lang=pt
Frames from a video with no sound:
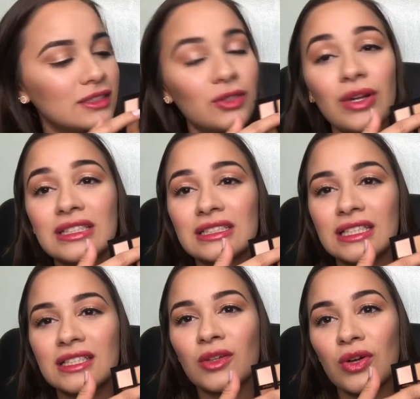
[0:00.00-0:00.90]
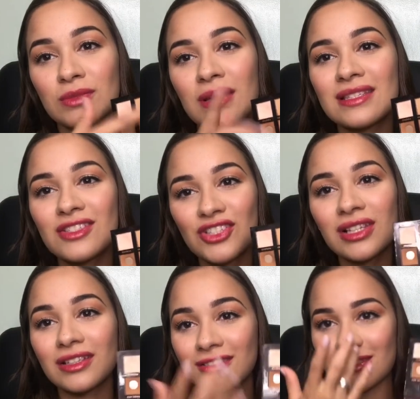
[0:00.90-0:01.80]
São essas aqui são as mais
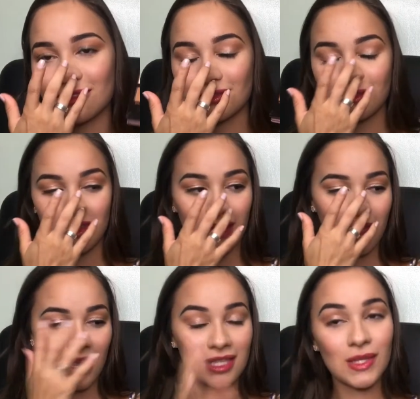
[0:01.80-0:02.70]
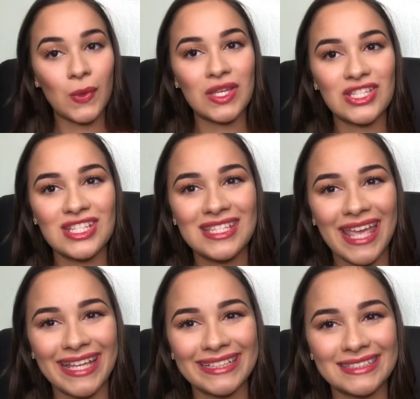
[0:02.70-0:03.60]
cintilantes. É isso que eu quis dizer.